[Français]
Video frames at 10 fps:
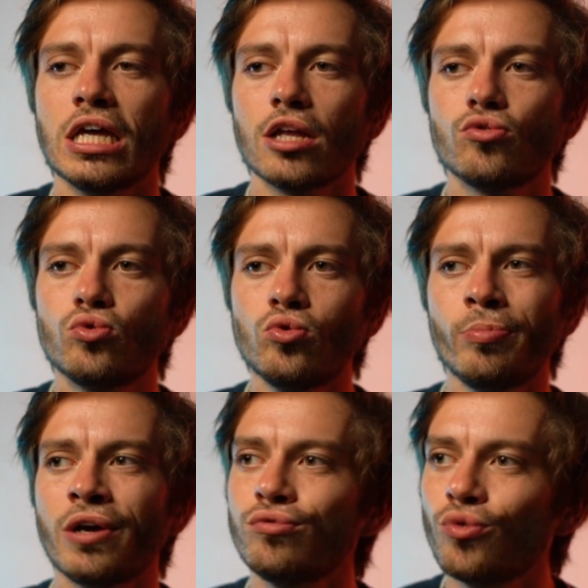Et du coup,
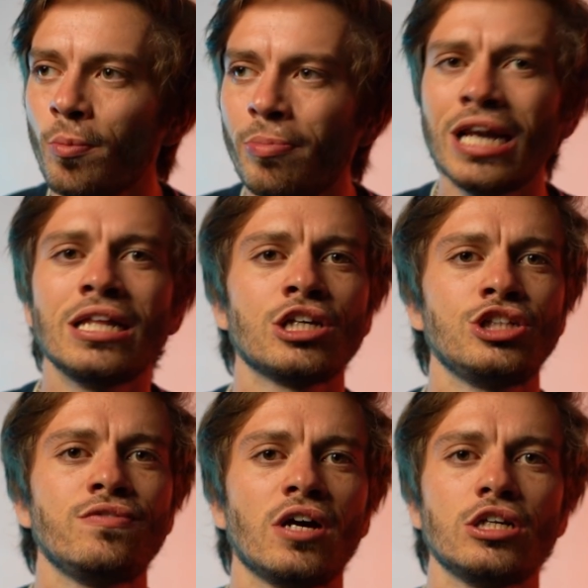ben, vous ne trouvez pas
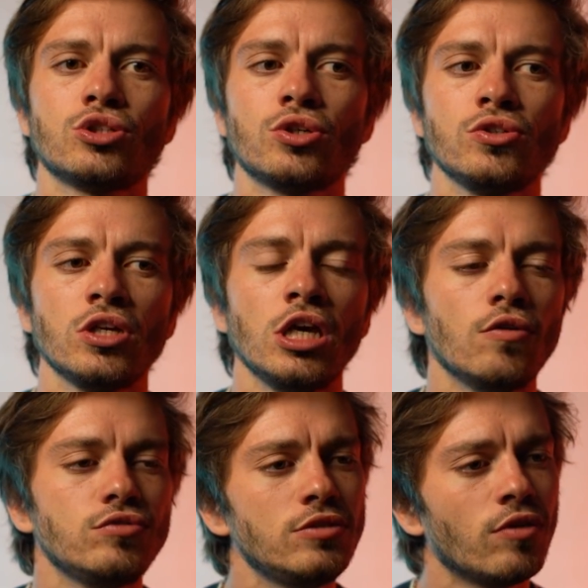l'énergie de faire les choses.
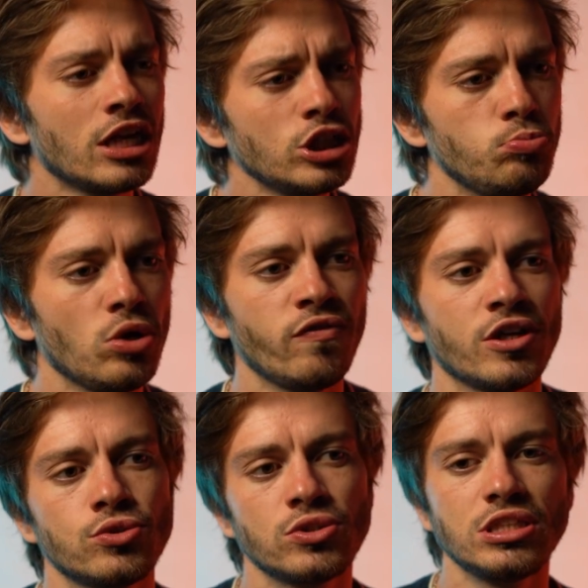Vous dites, voilà, je pourrais
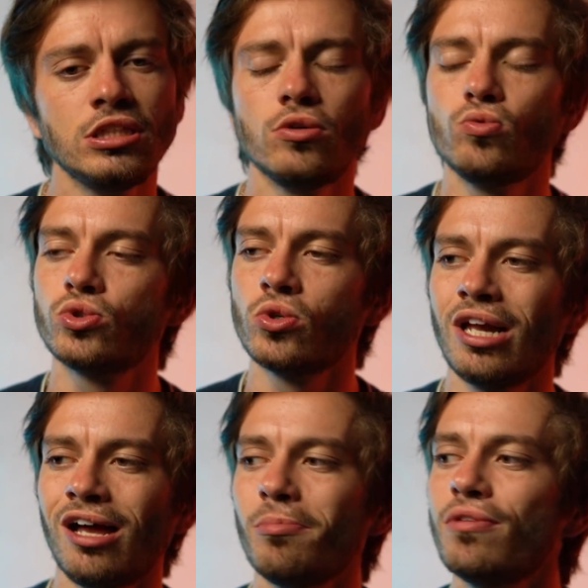faire ceci ou
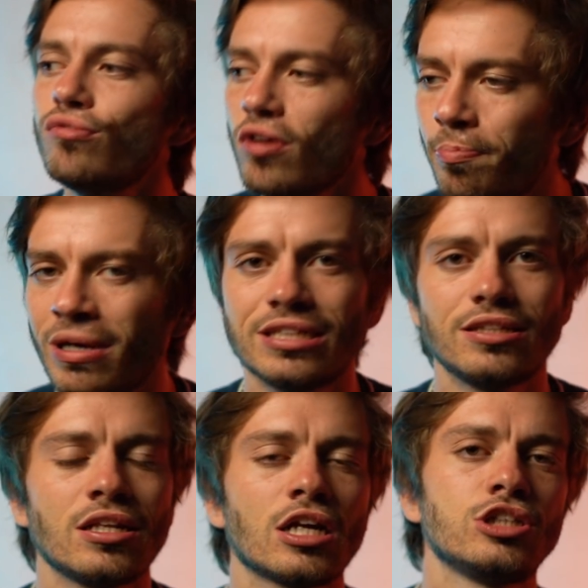cela, mais vous ne trouvez pas
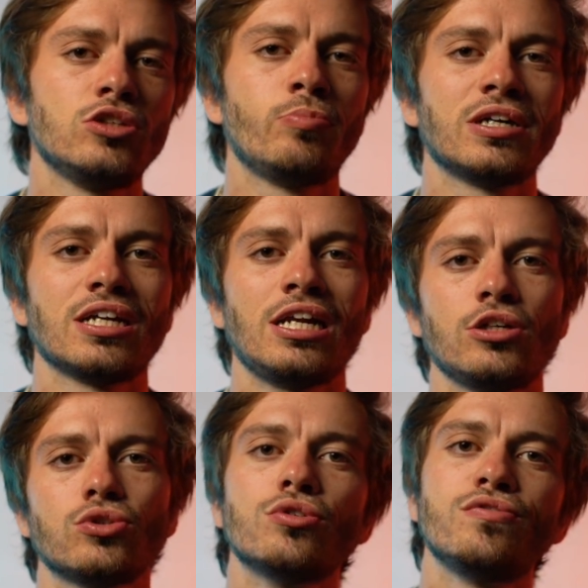cette énergie de passer à
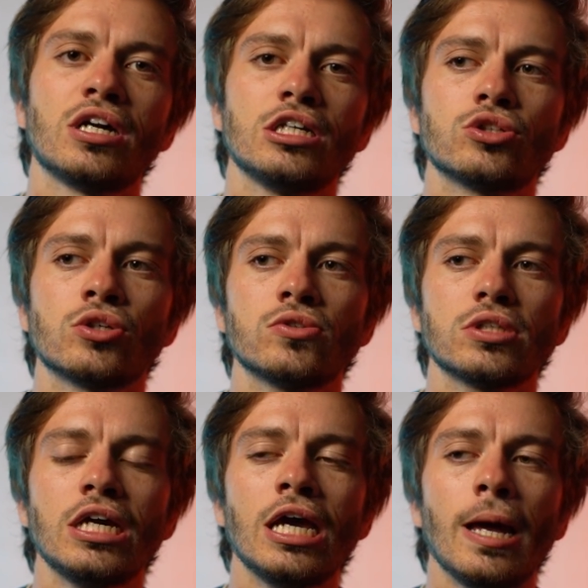l'action, de faire les
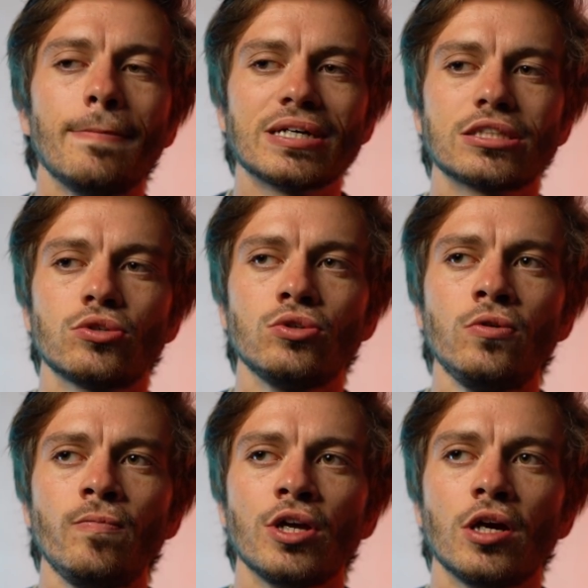choses. Parce
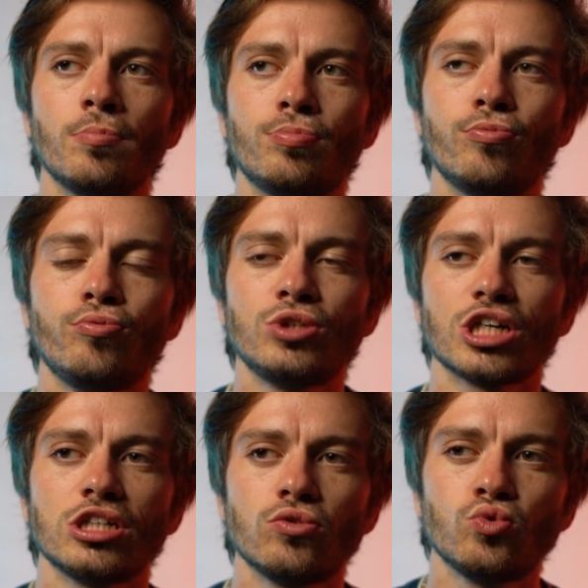que vous
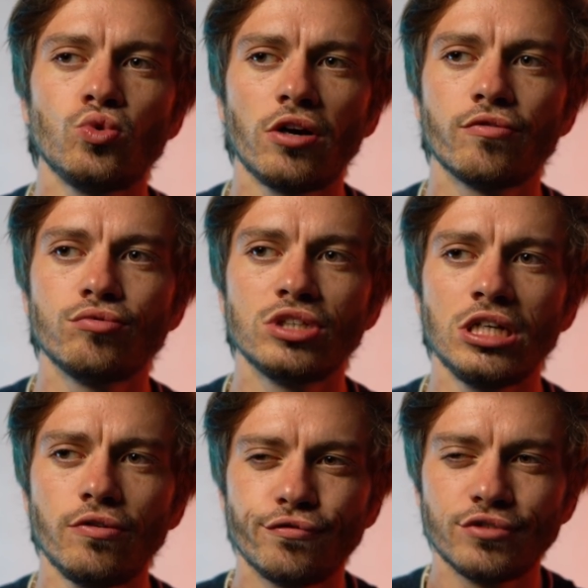cherchez toujours à vous
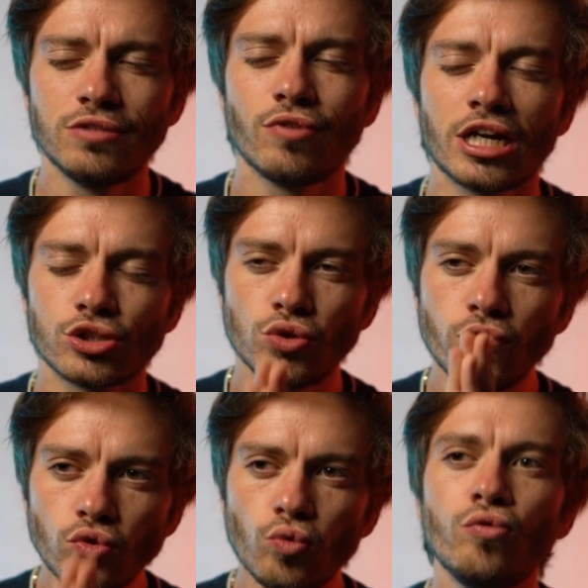dire, vous vous dites voilà, je
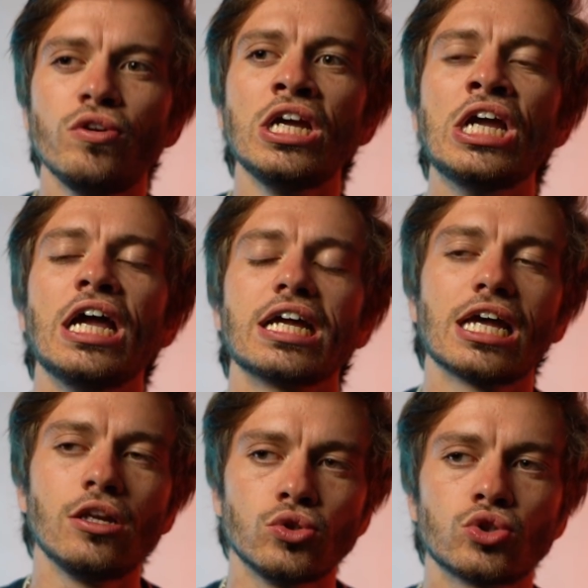veux trouver
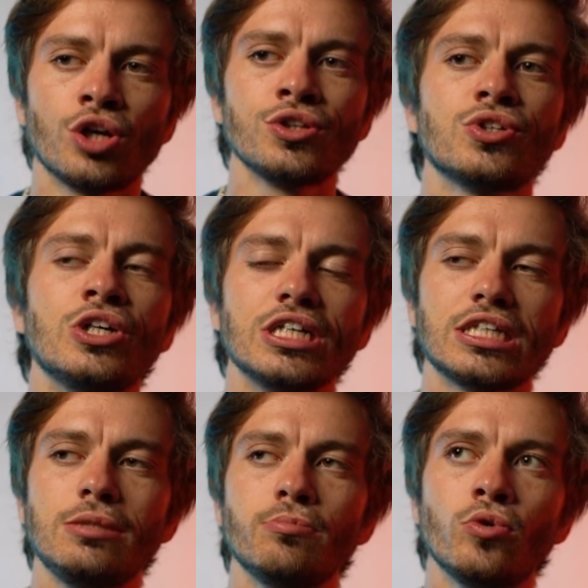quelque chose
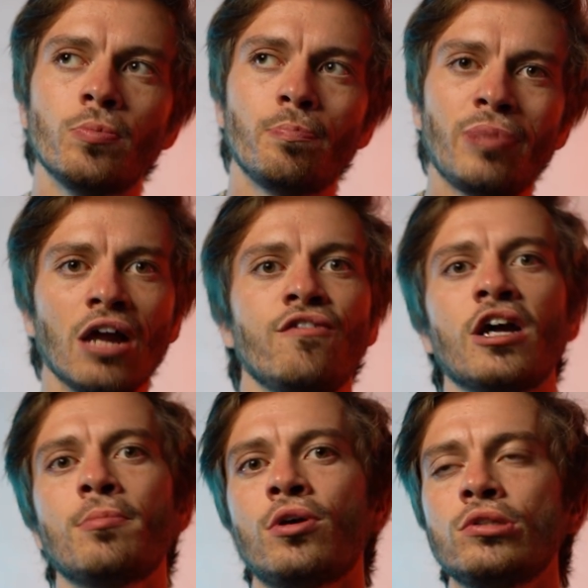qui me parle
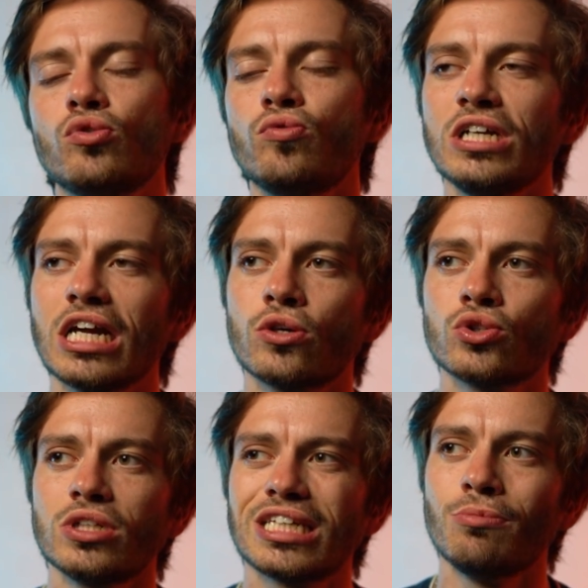vraiment, trouver quelque
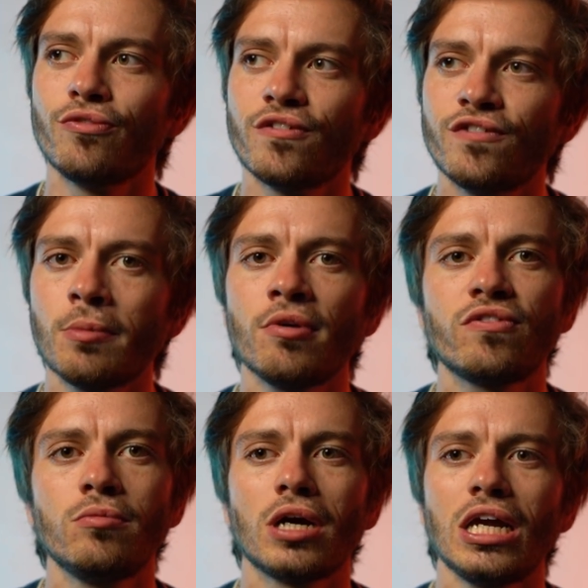chose qui me fait vraiment
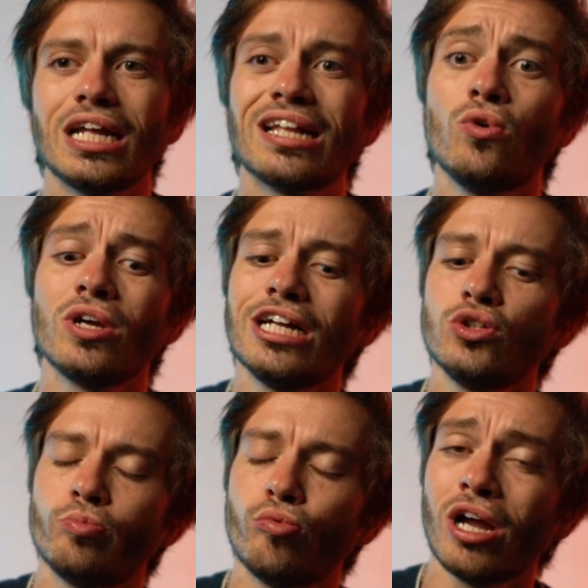vibrer et dans lequel
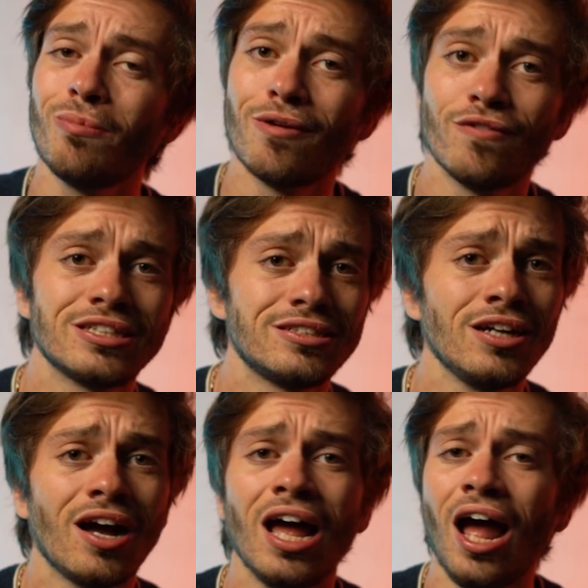je pourrais
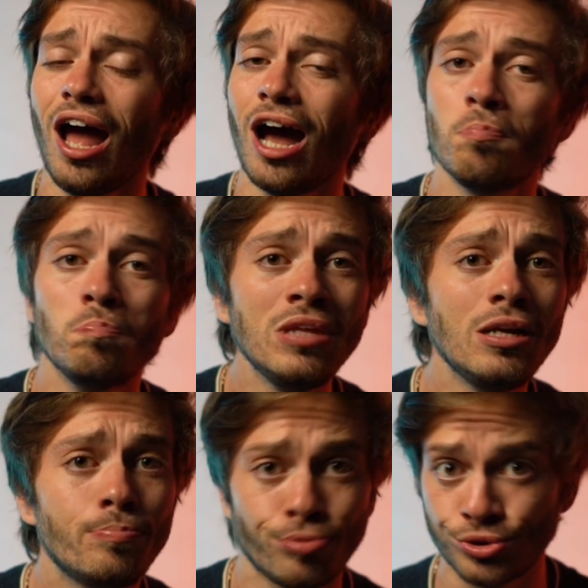m'investir à
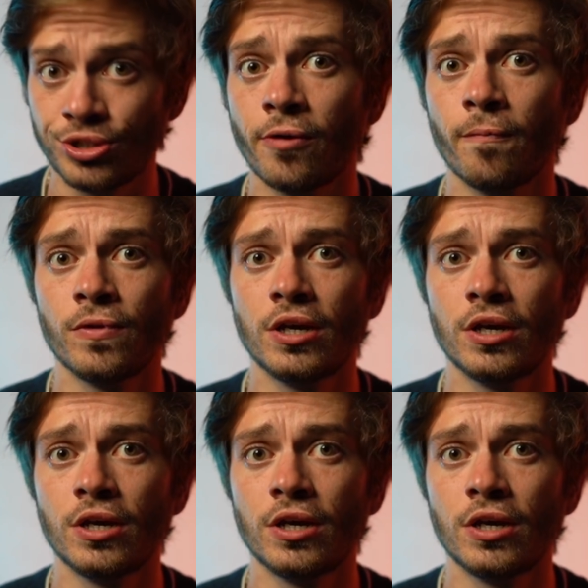1000%.